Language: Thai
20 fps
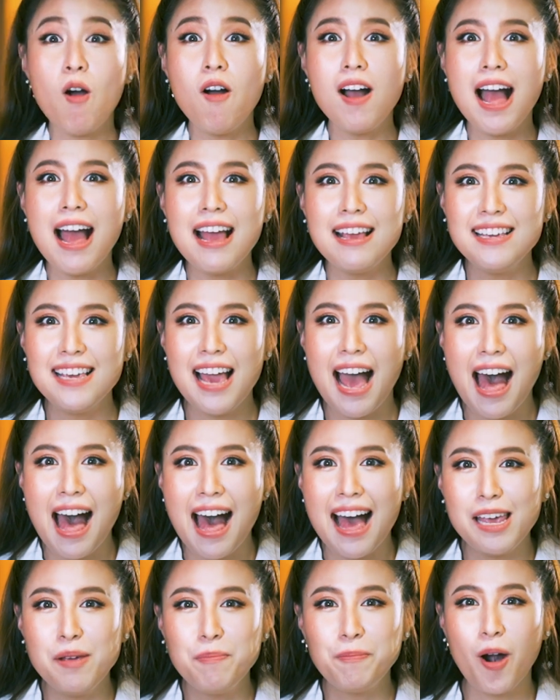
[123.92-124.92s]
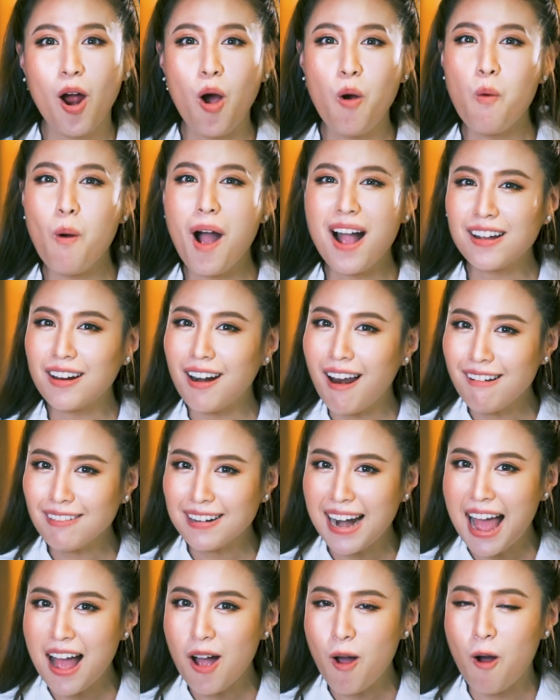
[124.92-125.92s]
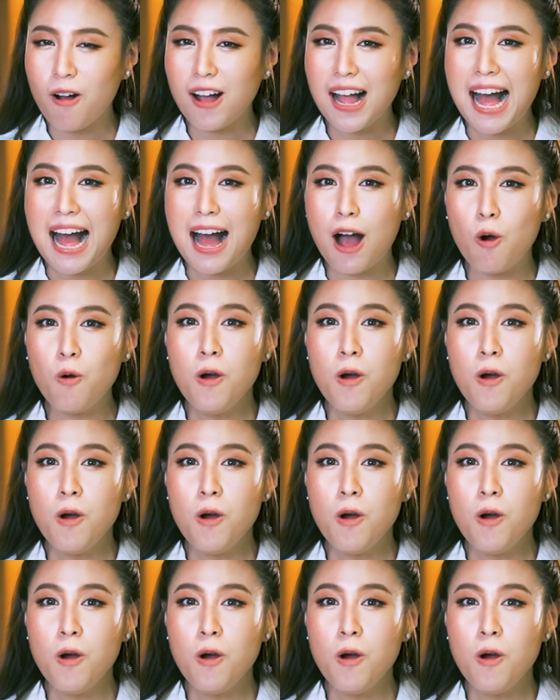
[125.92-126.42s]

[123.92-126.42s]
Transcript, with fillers: ต้องขยายเพราะว่ากล้องหน้าของเขา